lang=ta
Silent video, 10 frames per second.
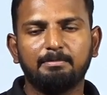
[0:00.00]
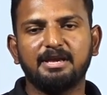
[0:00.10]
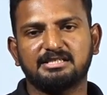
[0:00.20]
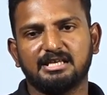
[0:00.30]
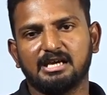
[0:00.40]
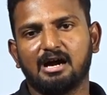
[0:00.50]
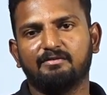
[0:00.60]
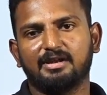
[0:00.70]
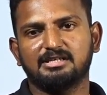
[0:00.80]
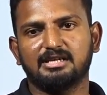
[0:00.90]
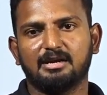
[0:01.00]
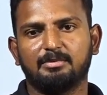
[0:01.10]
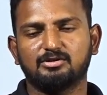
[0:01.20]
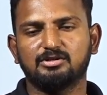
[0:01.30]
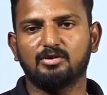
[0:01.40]
பிசிக்கு ஆவரேஜ் என்ன
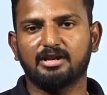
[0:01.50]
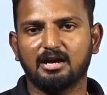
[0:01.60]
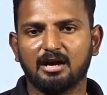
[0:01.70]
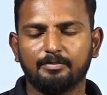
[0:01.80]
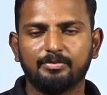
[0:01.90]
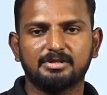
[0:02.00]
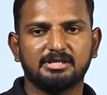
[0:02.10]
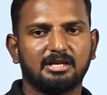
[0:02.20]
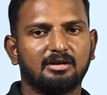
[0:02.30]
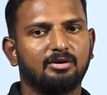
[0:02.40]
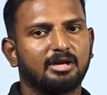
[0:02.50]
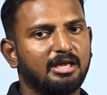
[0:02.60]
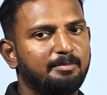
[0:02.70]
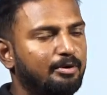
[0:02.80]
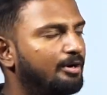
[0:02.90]
அப்படின்னு சொல்லி சொல்லியிருக்காங்க சரி ஓகே
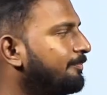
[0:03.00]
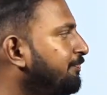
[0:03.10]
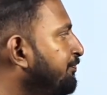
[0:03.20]
இப்போது